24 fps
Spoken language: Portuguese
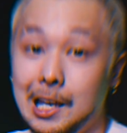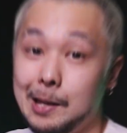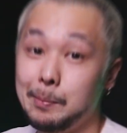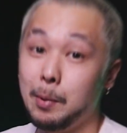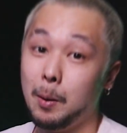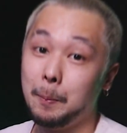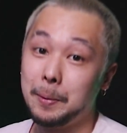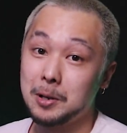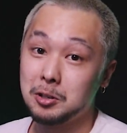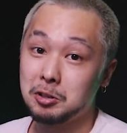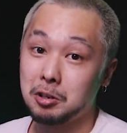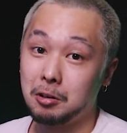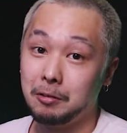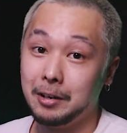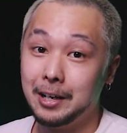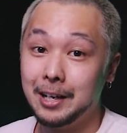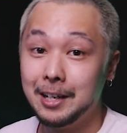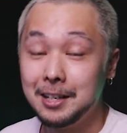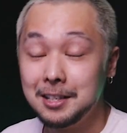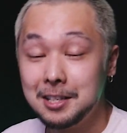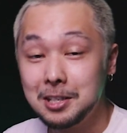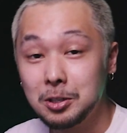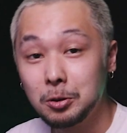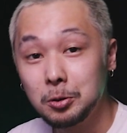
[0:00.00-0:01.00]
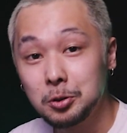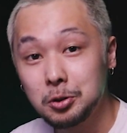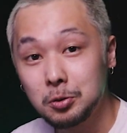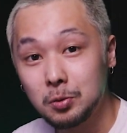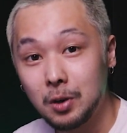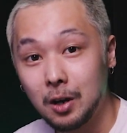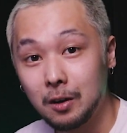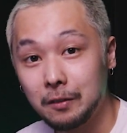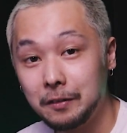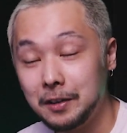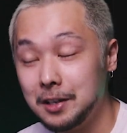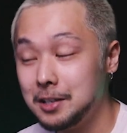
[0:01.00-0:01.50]
E bom pessoal, antes de
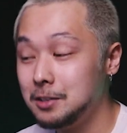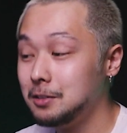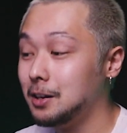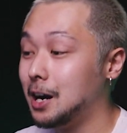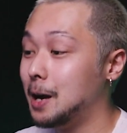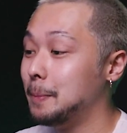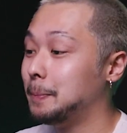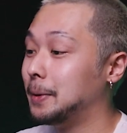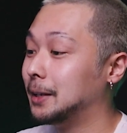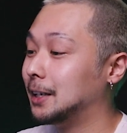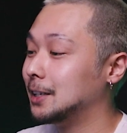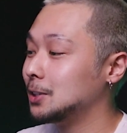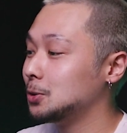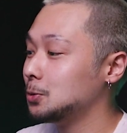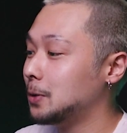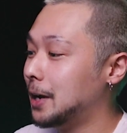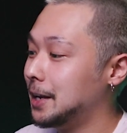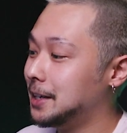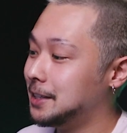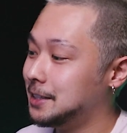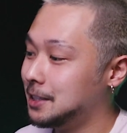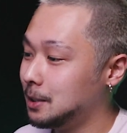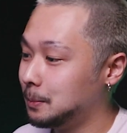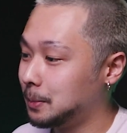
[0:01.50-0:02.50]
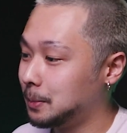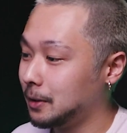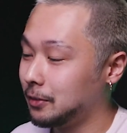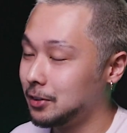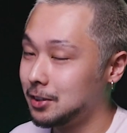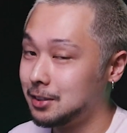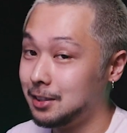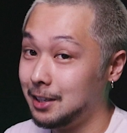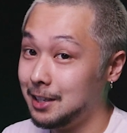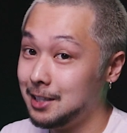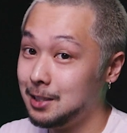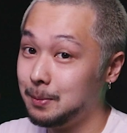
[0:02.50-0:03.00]
continuar o vídeo, apenas um adzinho para
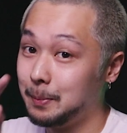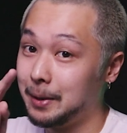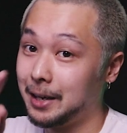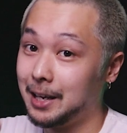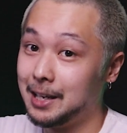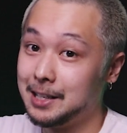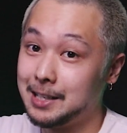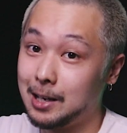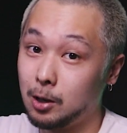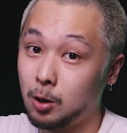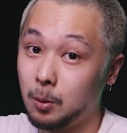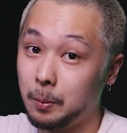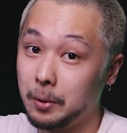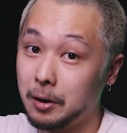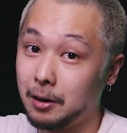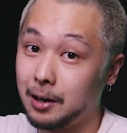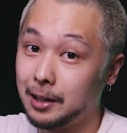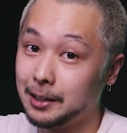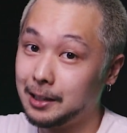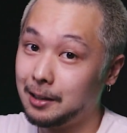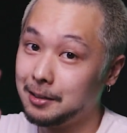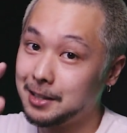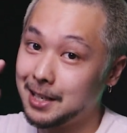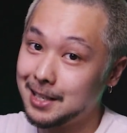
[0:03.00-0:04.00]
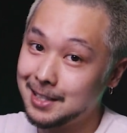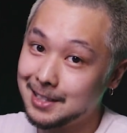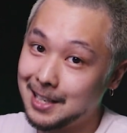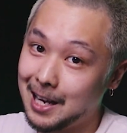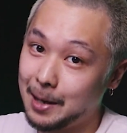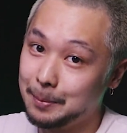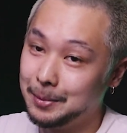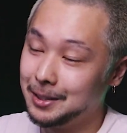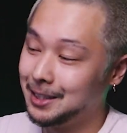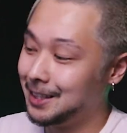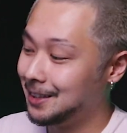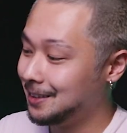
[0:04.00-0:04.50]
vocês, para quem já acompanha o canal já
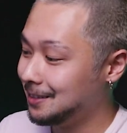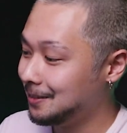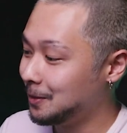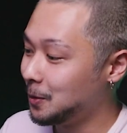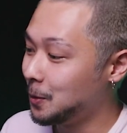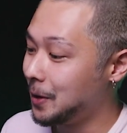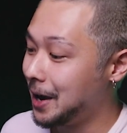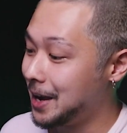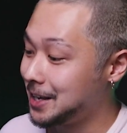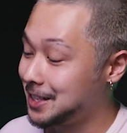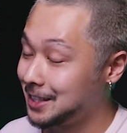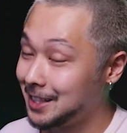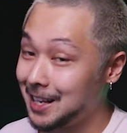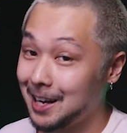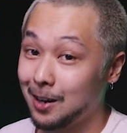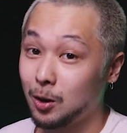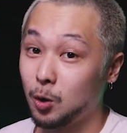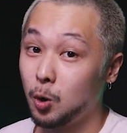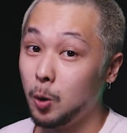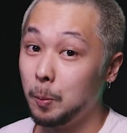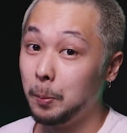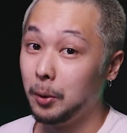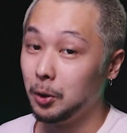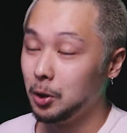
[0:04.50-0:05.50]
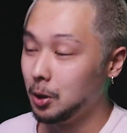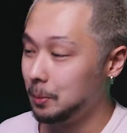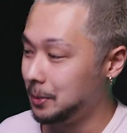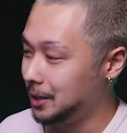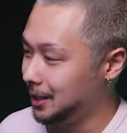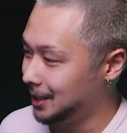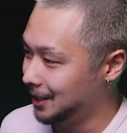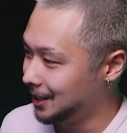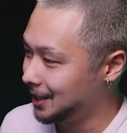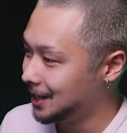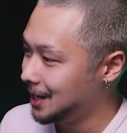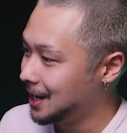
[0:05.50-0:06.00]
sabe né, um ad da
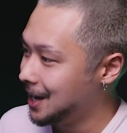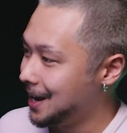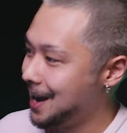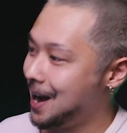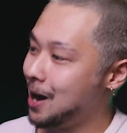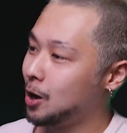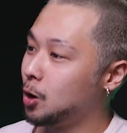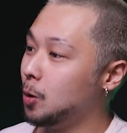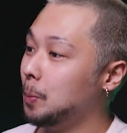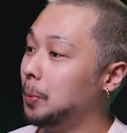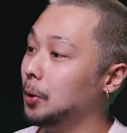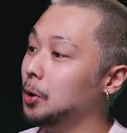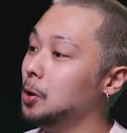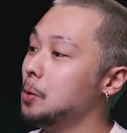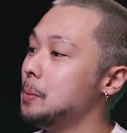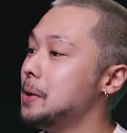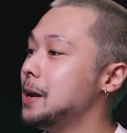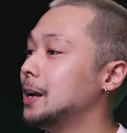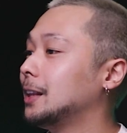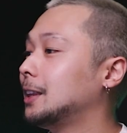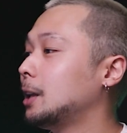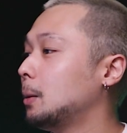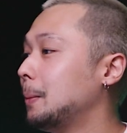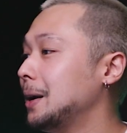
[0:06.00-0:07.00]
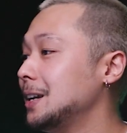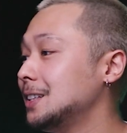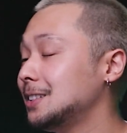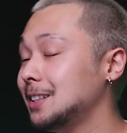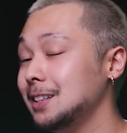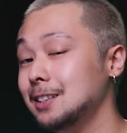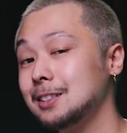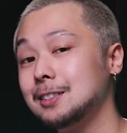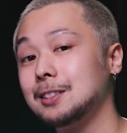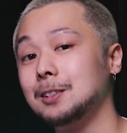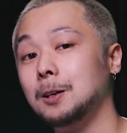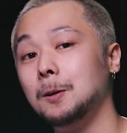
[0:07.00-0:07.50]
Cuponomia. A cuponomia tem uma
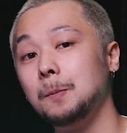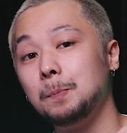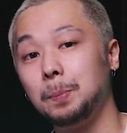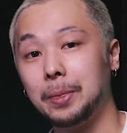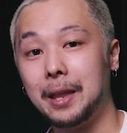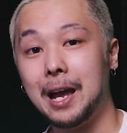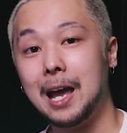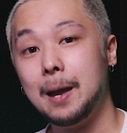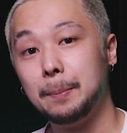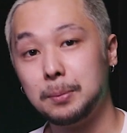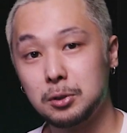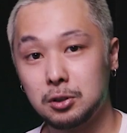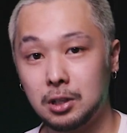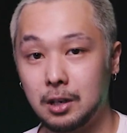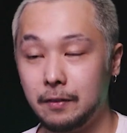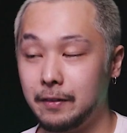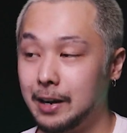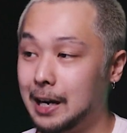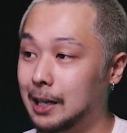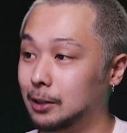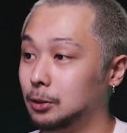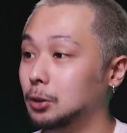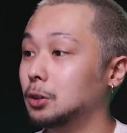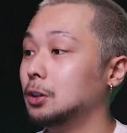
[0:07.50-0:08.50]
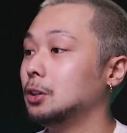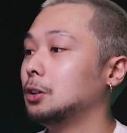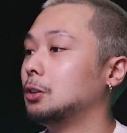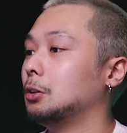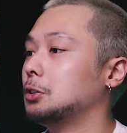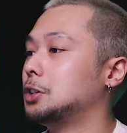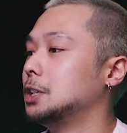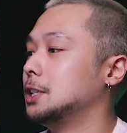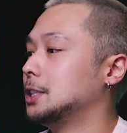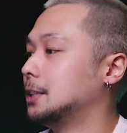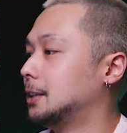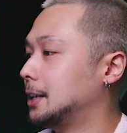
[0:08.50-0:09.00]
extensão aí para o seu navegador, estou
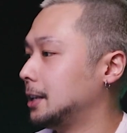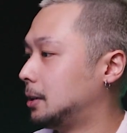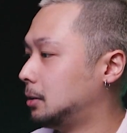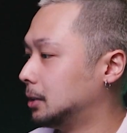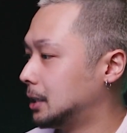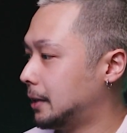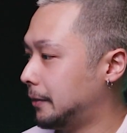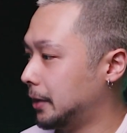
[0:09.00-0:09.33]
utilizando aqui o